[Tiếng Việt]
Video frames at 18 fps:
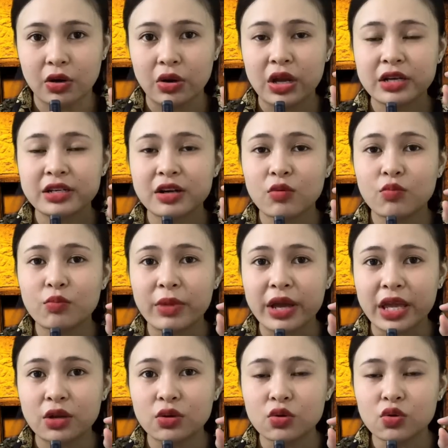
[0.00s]
Rồi ở
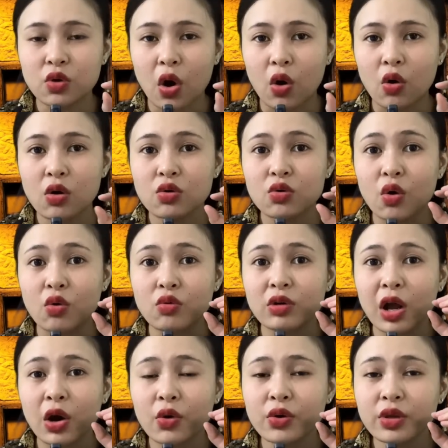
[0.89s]
trong miệng của cổ,
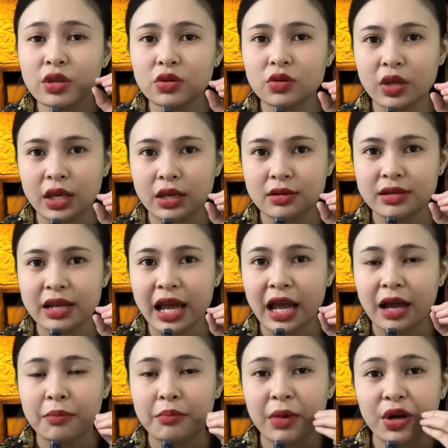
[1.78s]
cổ nói chuyện
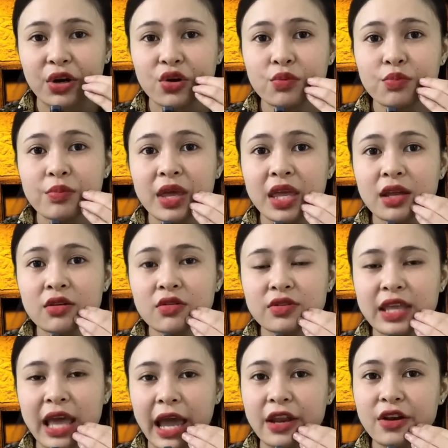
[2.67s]
ra mà nước miếng
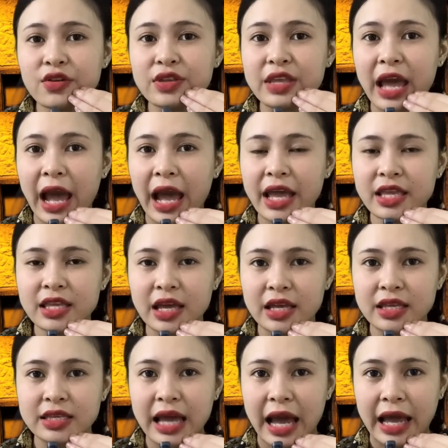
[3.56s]
nước dãi nó chảy
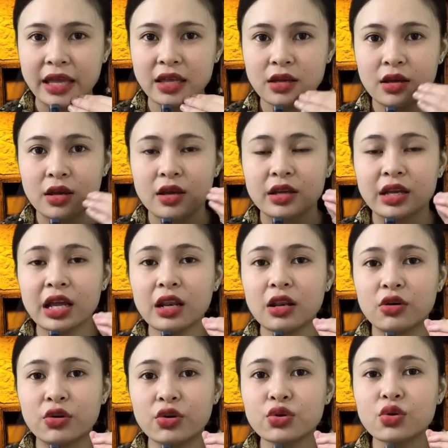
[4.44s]
chảy chảy.
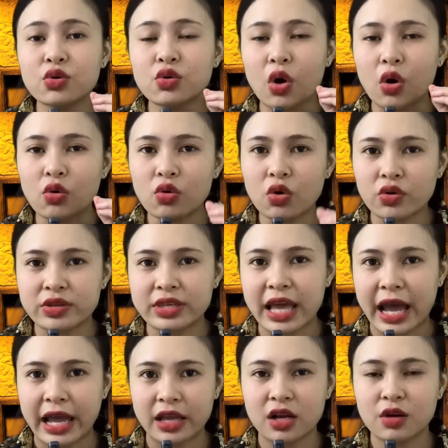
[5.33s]
Cái lưỡi của cổ
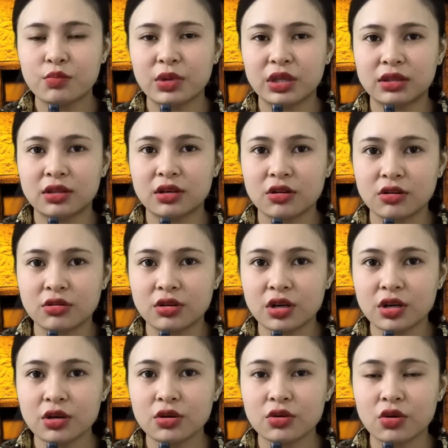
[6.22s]
còn dài hơn bình
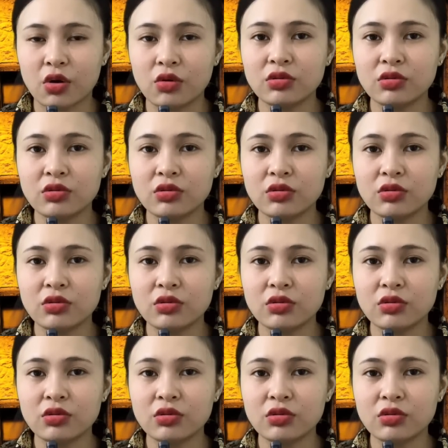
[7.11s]
thường nữa.